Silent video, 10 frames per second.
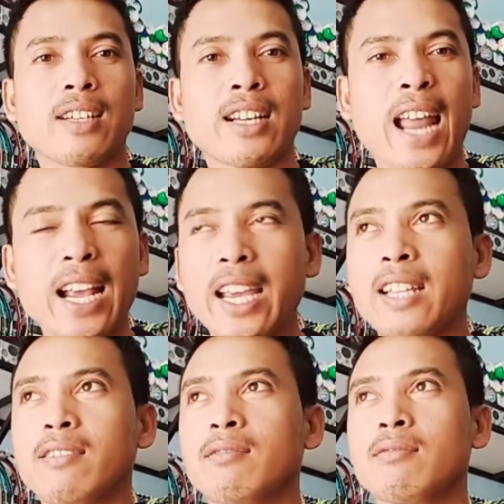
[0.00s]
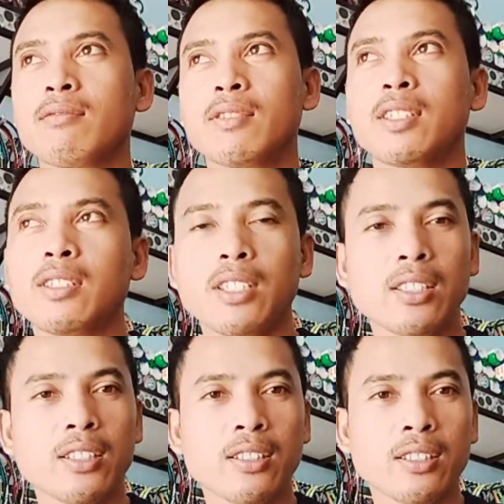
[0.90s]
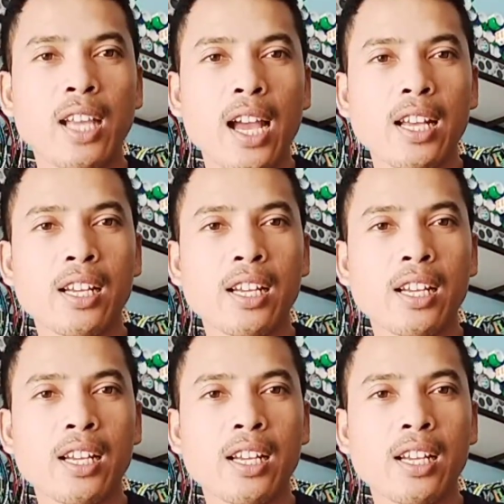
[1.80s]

raketnya